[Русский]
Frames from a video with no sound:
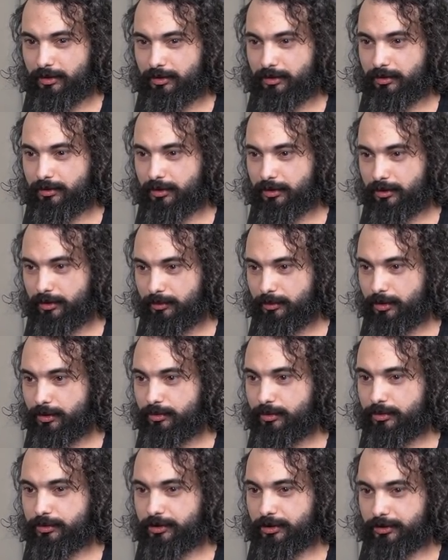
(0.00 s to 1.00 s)
наверное, я
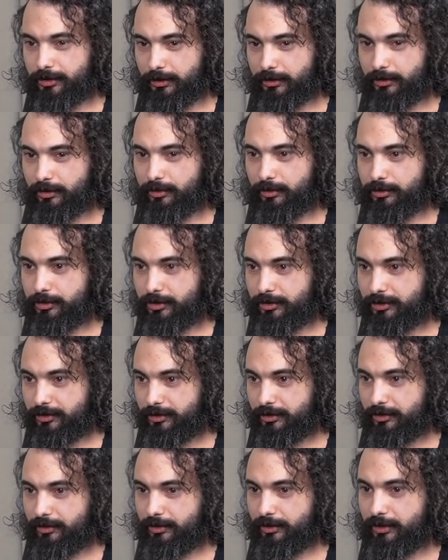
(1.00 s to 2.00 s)
могу
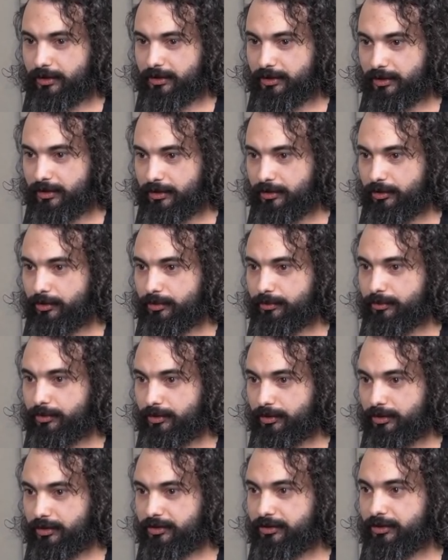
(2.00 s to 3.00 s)
сосредоточиться на одном
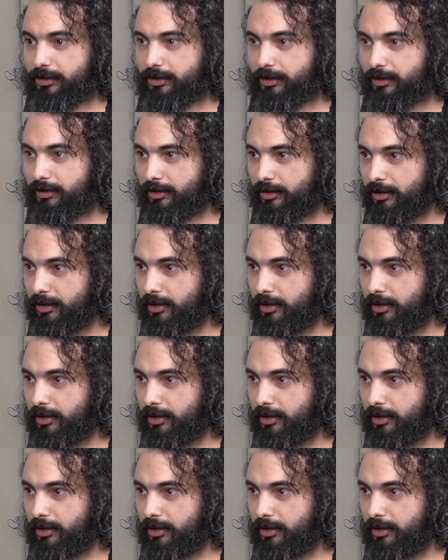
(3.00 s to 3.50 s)
из них.